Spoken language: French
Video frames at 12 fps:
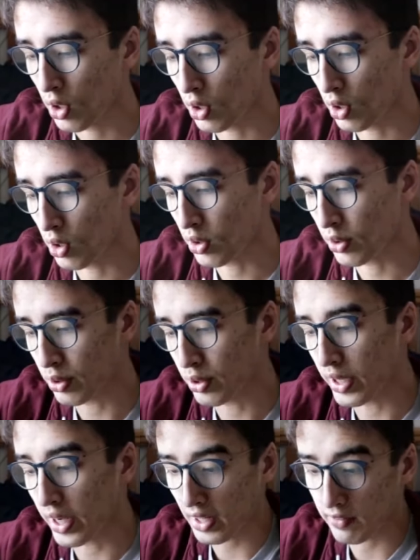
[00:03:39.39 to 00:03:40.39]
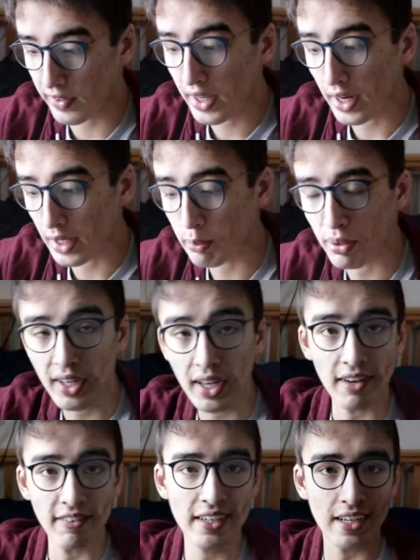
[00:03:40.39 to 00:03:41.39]
euh, d'arriver à les player
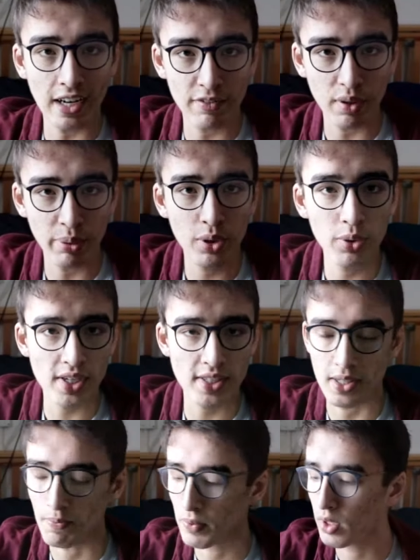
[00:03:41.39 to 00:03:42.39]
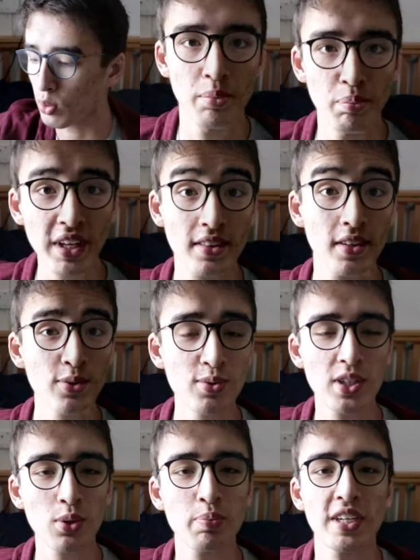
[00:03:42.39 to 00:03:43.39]
avec l'alphabet alphabets OACI. Donc maintenant,
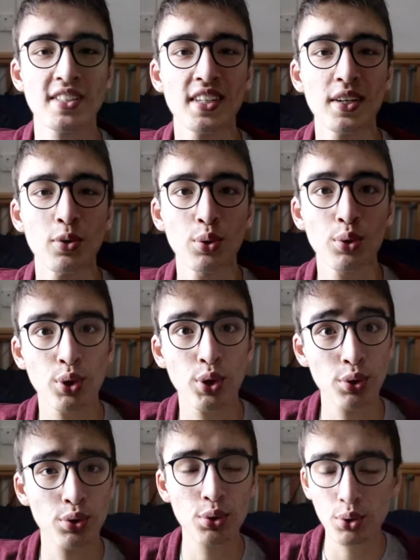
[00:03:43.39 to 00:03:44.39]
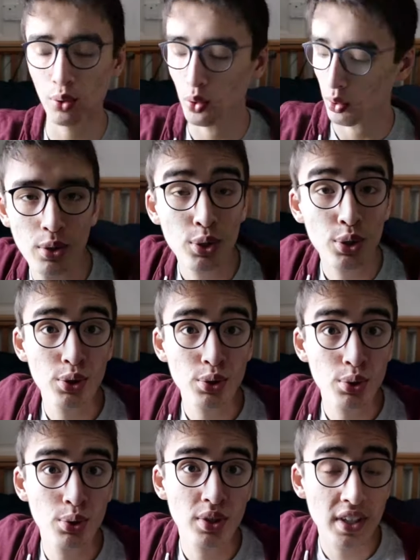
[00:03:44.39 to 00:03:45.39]
nous allons passer au code Q. le code
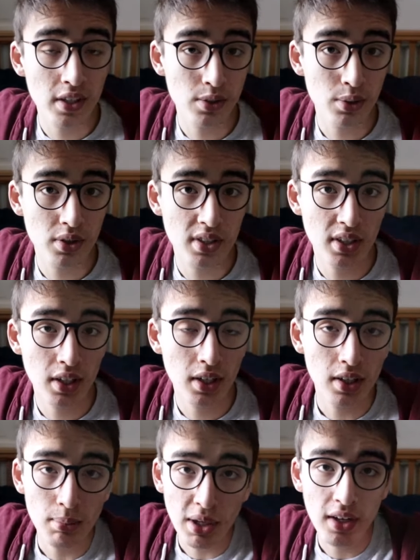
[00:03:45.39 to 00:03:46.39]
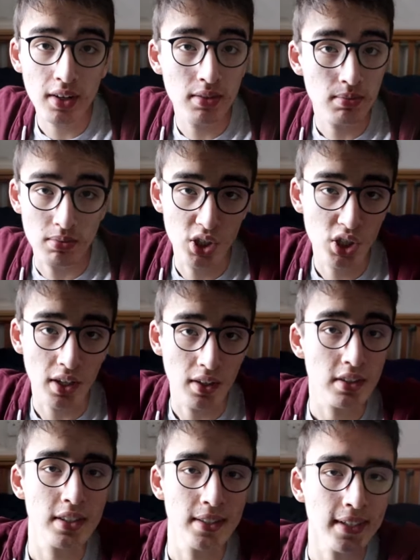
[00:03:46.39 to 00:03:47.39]
Q, qu'est-ce que c'est Eh bah,
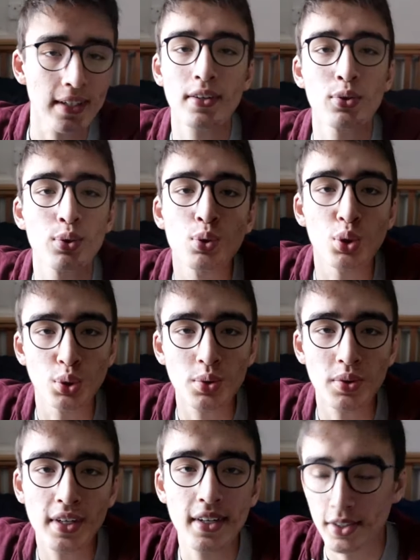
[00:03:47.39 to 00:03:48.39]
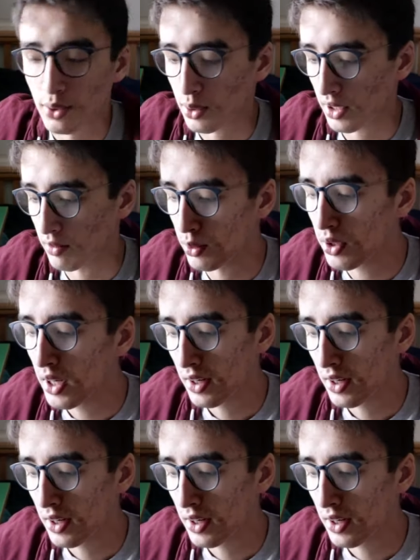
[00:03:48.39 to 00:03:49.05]
déjà, ça n'a rien de cochon, hein, rassurez-vous.